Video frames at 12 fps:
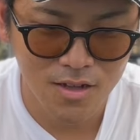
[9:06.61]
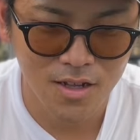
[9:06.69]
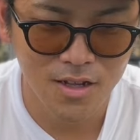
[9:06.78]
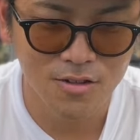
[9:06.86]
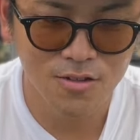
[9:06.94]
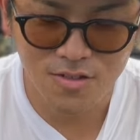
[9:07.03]

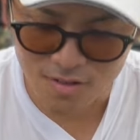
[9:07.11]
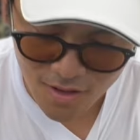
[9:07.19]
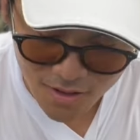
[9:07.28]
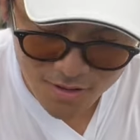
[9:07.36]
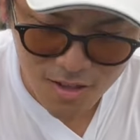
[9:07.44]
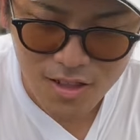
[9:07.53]
えー、種子じゃ
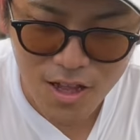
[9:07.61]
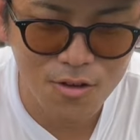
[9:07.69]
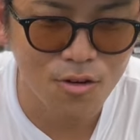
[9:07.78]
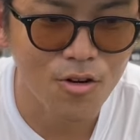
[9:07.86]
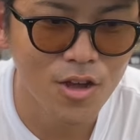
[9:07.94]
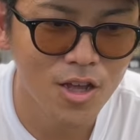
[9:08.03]
なくて苗
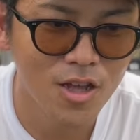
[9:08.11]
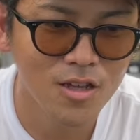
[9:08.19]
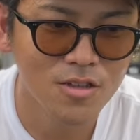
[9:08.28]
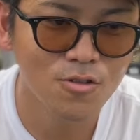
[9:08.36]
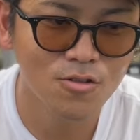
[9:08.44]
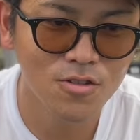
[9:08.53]
を、
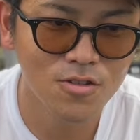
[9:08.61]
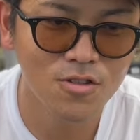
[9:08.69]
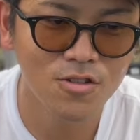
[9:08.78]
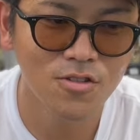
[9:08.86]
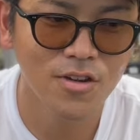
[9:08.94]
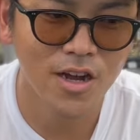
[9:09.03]
えー、導入する
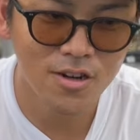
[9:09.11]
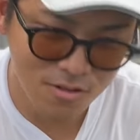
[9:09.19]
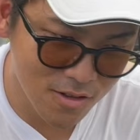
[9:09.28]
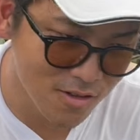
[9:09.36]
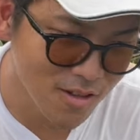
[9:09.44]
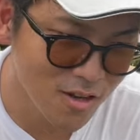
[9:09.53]
必要がある
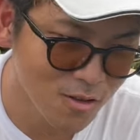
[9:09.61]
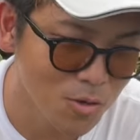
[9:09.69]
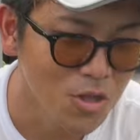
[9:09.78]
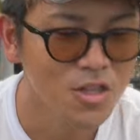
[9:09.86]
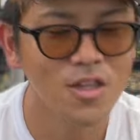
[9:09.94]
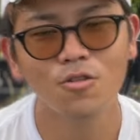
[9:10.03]
んですけれども
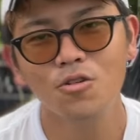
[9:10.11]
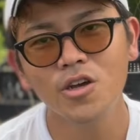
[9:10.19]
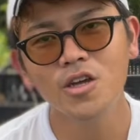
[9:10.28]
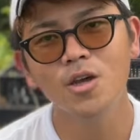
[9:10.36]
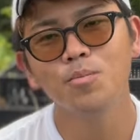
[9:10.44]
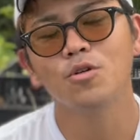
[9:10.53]
ただこれ
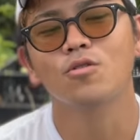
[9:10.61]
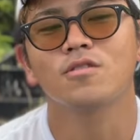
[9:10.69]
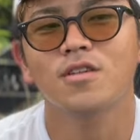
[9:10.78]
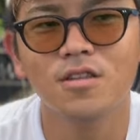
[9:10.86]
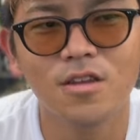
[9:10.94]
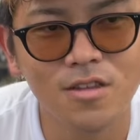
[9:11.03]
はやっぱ国
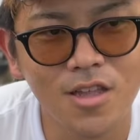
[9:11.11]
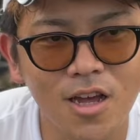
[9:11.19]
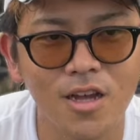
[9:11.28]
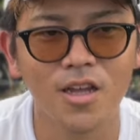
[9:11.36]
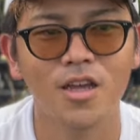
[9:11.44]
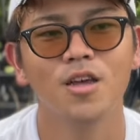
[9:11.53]
際的
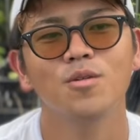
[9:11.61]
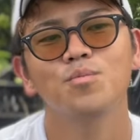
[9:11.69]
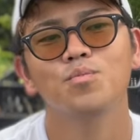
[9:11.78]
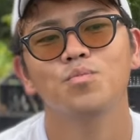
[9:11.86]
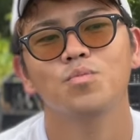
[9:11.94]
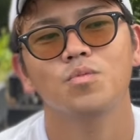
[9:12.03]
な、
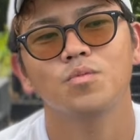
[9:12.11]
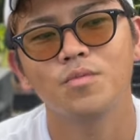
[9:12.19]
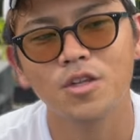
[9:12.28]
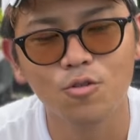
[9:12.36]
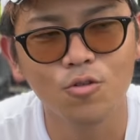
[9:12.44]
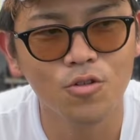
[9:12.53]
えー、
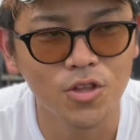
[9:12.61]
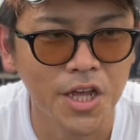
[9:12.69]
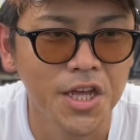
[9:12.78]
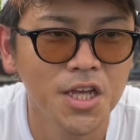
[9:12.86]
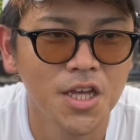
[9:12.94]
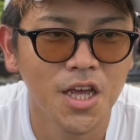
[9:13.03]
まあ、ところ
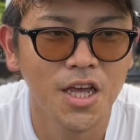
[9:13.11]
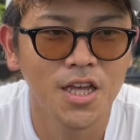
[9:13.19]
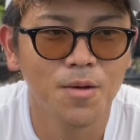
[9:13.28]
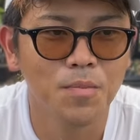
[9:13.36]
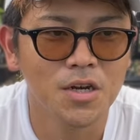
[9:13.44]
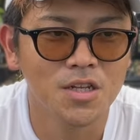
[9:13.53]
で、え
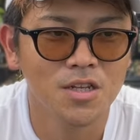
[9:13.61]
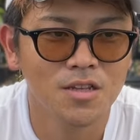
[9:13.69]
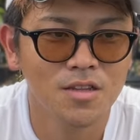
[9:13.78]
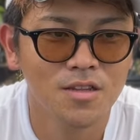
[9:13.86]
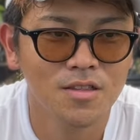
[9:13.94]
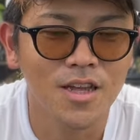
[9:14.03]
やっぱり
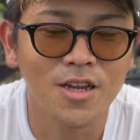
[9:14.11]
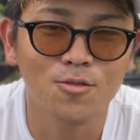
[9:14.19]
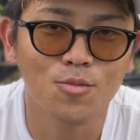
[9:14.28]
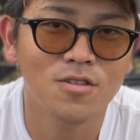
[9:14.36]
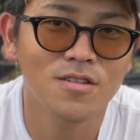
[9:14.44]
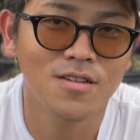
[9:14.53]
苗の
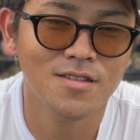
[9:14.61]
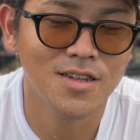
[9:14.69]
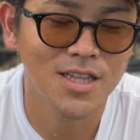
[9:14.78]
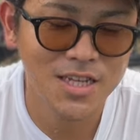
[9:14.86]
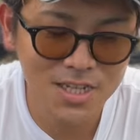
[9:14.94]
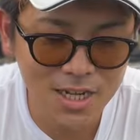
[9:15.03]
持ち出しが
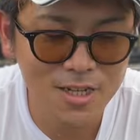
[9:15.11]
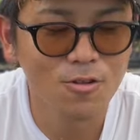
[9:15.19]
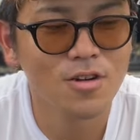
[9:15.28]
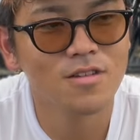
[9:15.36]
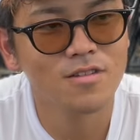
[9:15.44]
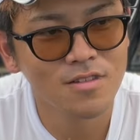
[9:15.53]
できないと
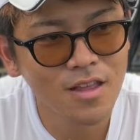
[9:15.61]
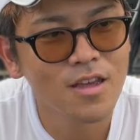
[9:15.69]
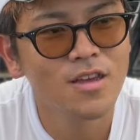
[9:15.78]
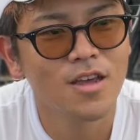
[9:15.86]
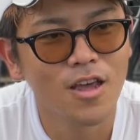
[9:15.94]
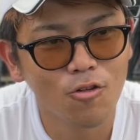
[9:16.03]
かですね、
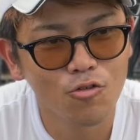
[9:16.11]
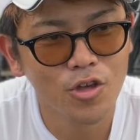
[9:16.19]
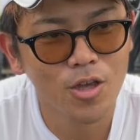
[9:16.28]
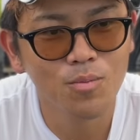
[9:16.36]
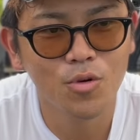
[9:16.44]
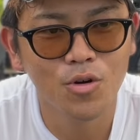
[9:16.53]
えこの
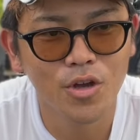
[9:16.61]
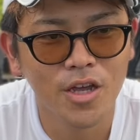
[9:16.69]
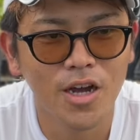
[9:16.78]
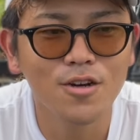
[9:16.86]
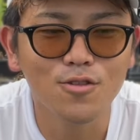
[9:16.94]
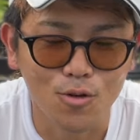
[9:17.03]
辺も、え
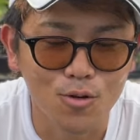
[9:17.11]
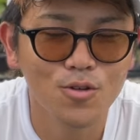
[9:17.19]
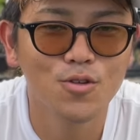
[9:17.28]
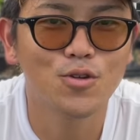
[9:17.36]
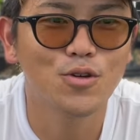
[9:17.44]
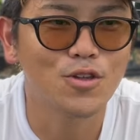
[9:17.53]
あると
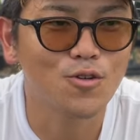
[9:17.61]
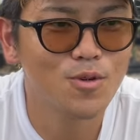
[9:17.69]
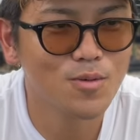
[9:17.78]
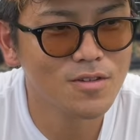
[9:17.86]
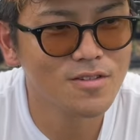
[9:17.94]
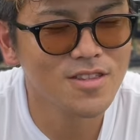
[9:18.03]
いうふうに思
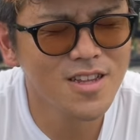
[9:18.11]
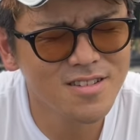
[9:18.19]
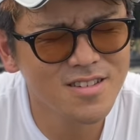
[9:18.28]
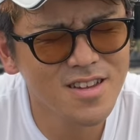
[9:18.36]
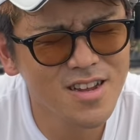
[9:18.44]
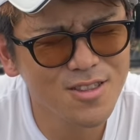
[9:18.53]
います確
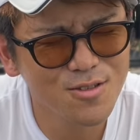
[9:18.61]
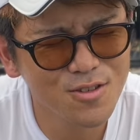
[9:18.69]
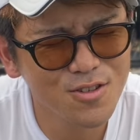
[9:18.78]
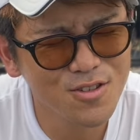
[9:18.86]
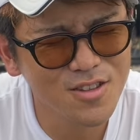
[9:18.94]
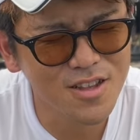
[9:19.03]
か釈迦と
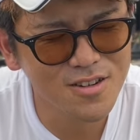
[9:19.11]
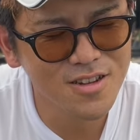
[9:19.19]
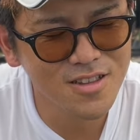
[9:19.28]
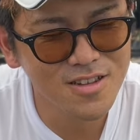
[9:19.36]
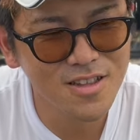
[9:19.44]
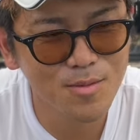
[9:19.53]
ちょっとできる
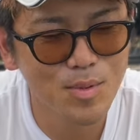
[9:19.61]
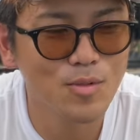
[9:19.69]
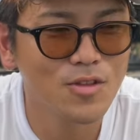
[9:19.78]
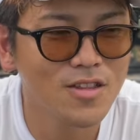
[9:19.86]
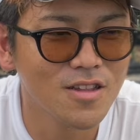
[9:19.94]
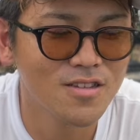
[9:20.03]
かできないか微
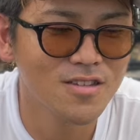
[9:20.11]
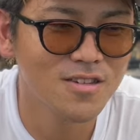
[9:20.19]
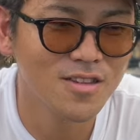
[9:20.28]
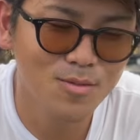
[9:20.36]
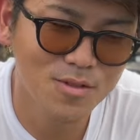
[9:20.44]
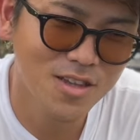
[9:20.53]
妙だったんです
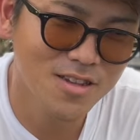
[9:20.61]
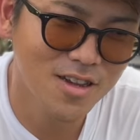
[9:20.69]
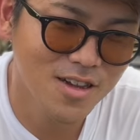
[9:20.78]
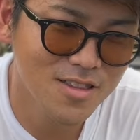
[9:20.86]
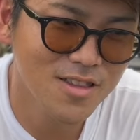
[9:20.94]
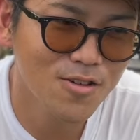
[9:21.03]
けど多分できな
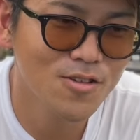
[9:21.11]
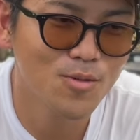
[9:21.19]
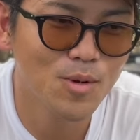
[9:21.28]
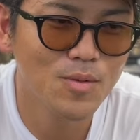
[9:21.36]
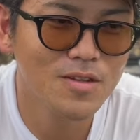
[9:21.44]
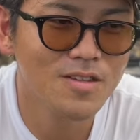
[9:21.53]
かったように
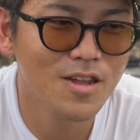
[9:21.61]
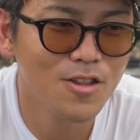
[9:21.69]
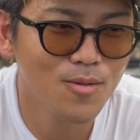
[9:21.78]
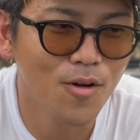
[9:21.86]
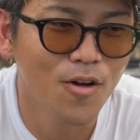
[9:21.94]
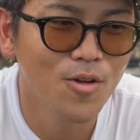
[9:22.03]
思いますけれ
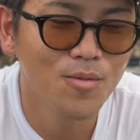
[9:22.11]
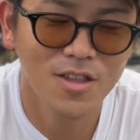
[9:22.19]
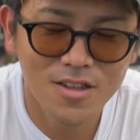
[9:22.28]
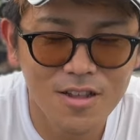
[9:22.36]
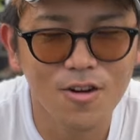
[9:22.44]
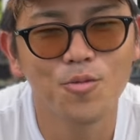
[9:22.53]
ども、まあ、
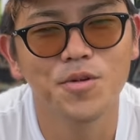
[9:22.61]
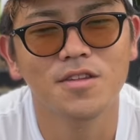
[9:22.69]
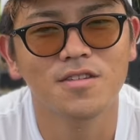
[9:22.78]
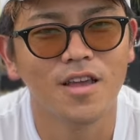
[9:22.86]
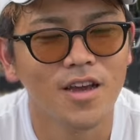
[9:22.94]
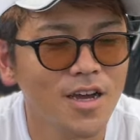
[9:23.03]
できたらごめん
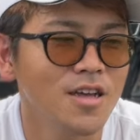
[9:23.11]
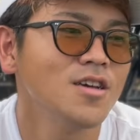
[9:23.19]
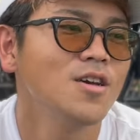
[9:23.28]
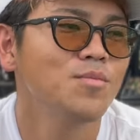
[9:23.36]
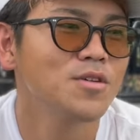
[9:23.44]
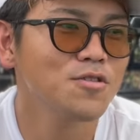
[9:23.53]
なさい、はい
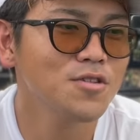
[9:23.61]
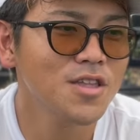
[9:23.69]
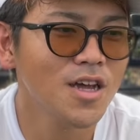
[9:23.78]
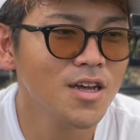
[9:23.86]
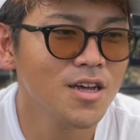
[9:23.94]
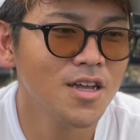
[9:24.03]
まあ、そういっ
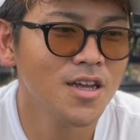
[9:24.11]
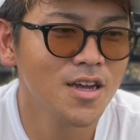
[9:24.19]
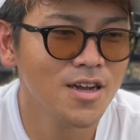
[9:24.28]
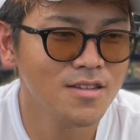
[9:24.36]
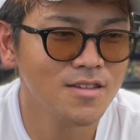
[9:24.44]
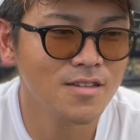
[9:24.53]
た、え
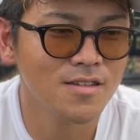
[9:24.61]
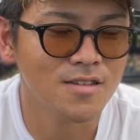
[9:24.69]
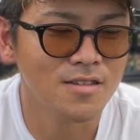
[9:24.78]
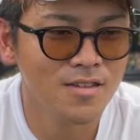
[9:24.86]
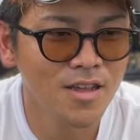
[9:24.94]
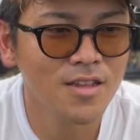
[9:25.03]
感じでで
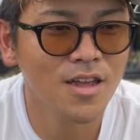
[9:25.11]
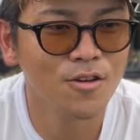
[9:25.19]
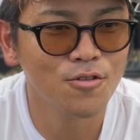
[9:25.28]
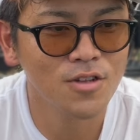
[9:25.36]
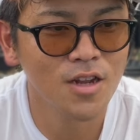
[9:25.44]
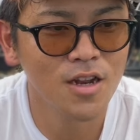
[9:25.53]
すね苗
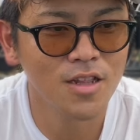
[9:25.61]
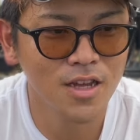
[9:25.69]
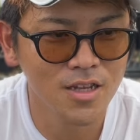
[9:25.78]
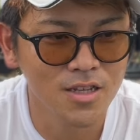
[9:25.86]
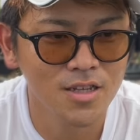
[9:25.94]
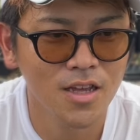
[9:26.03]
を入れれ
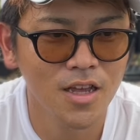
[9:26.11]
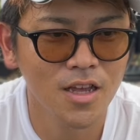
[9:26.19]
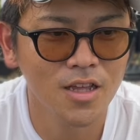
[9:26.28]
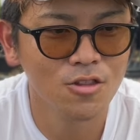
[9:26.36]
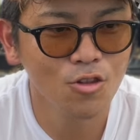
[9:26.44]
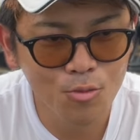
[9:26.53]
ない、
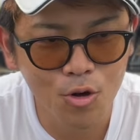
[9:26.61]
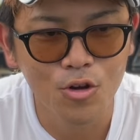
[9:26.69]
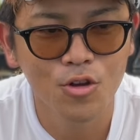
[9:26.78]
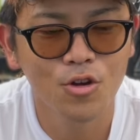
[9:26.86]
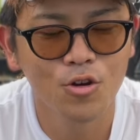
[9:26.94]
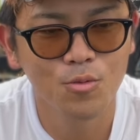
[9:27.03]
えとも
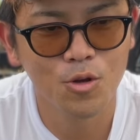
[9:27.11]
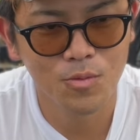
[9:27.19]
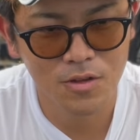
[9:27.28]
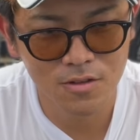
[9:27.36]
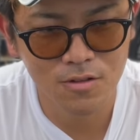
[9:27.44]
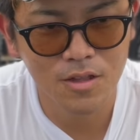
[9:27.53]
思い
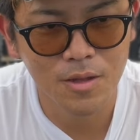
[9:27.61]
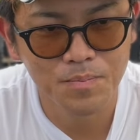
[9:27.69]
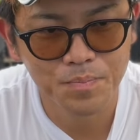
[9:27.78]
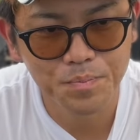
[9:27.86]
ますので